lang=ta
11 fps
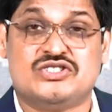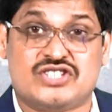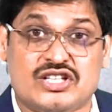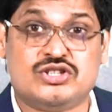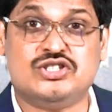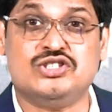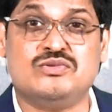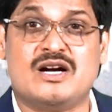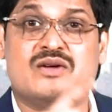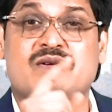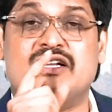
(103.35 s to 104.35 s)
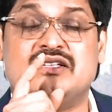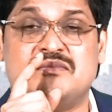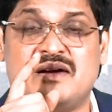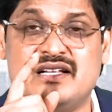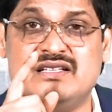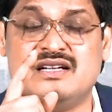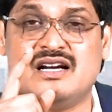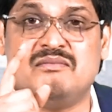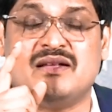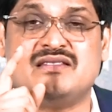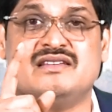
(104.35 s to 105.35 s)
சத்துருவானவன் இந்த
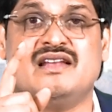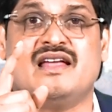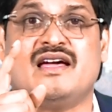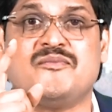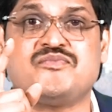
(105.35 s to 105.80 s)
மனிதர்கள் மத்தியில்